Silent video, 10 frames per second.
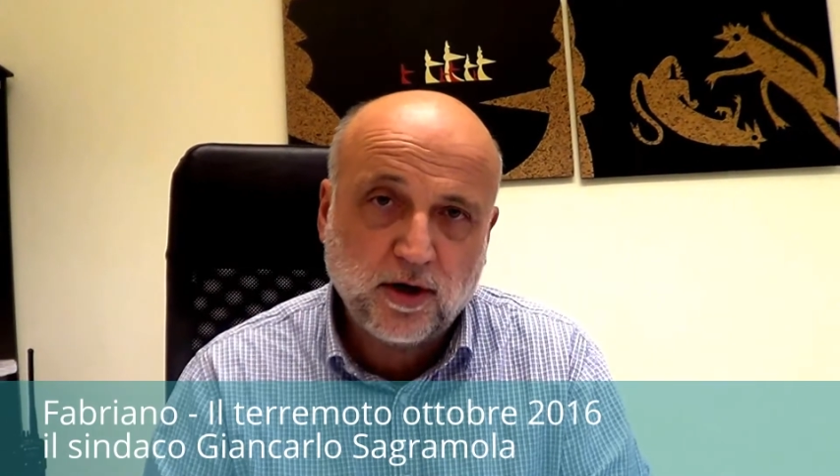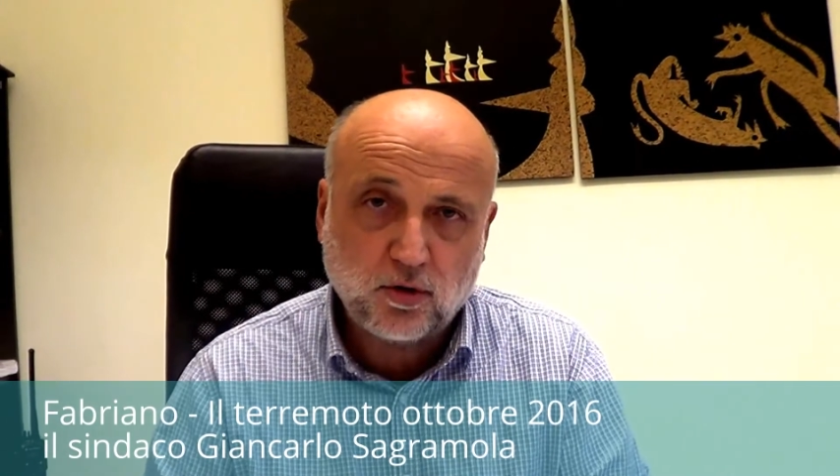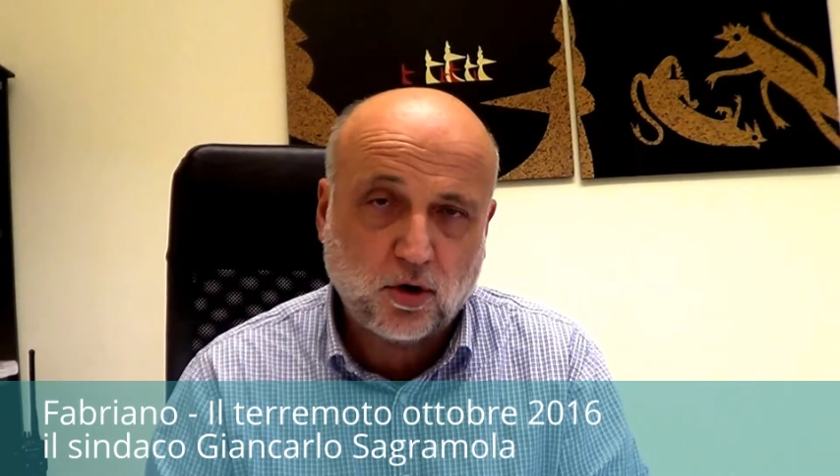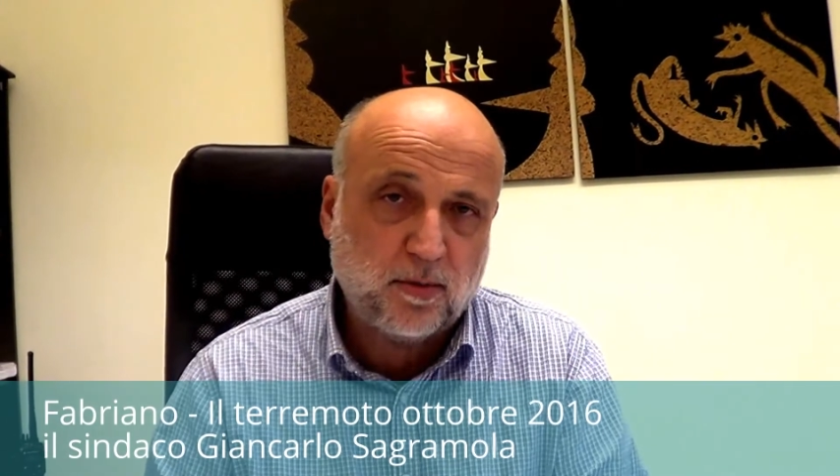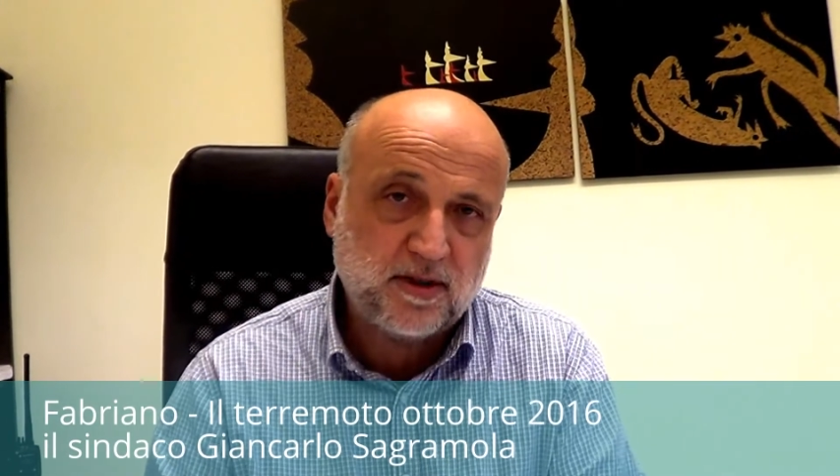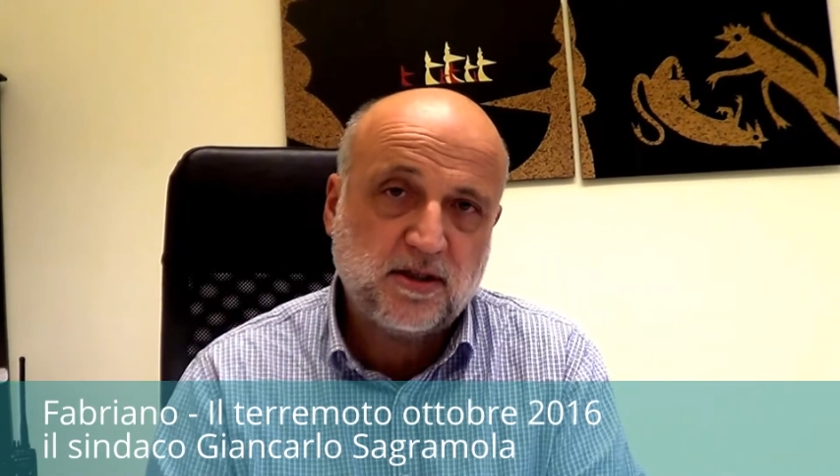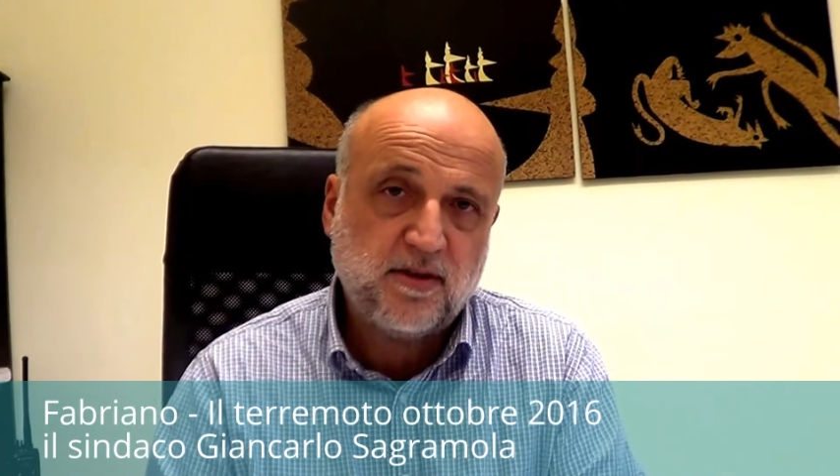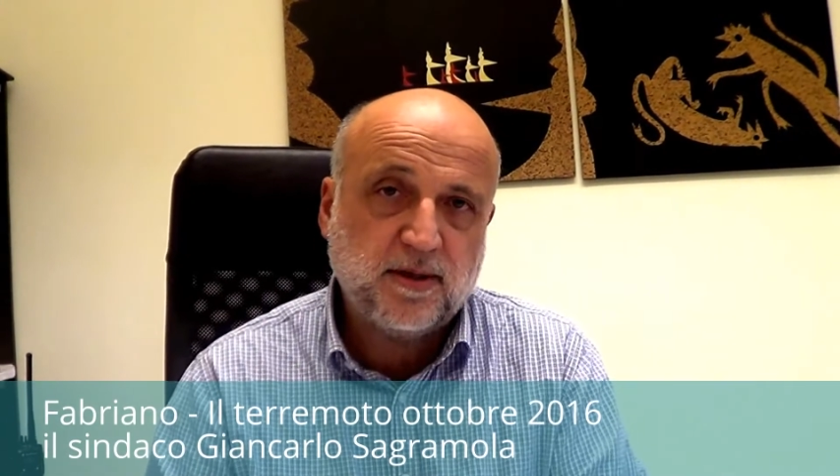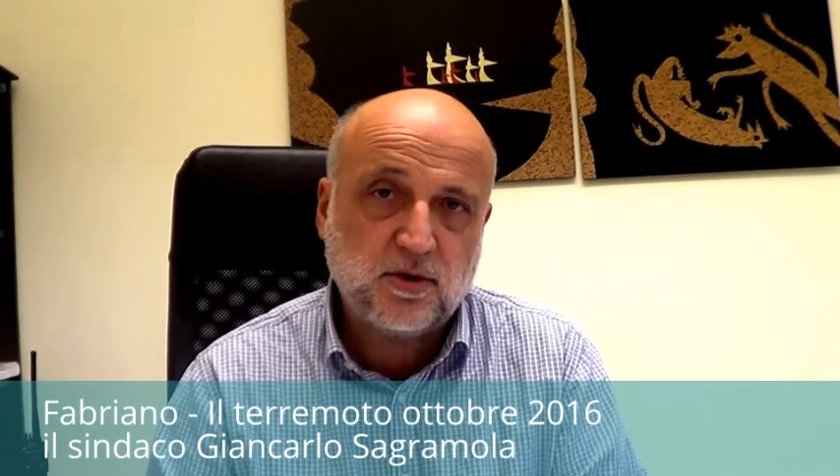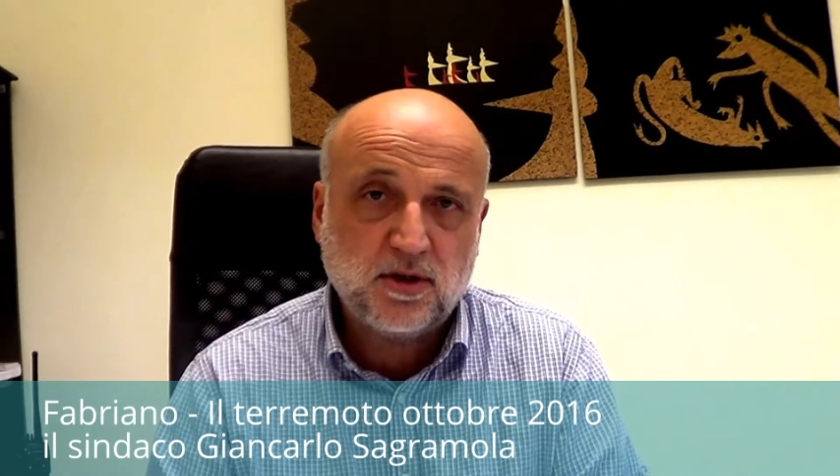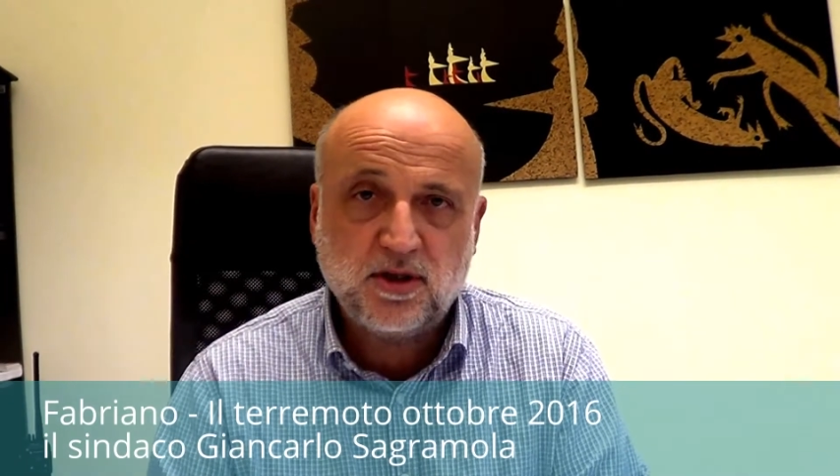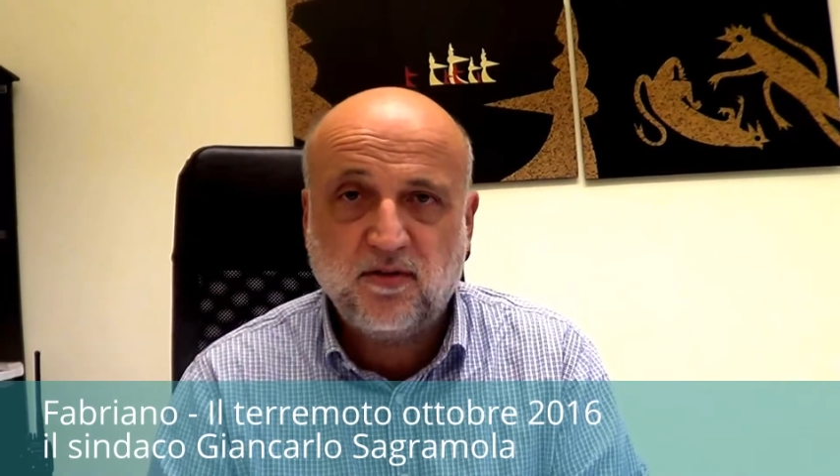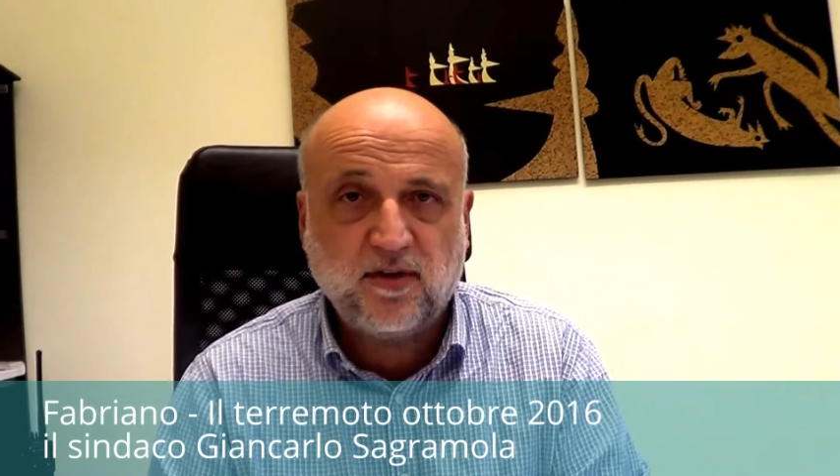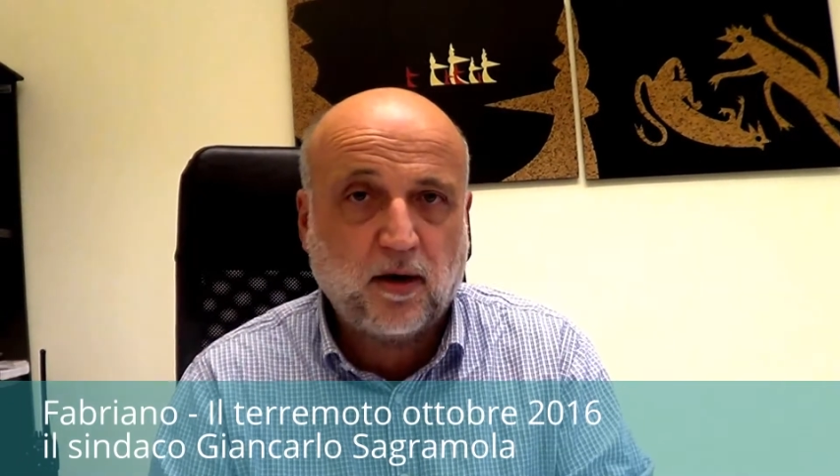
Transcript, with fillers: Autonoma sistemazione significa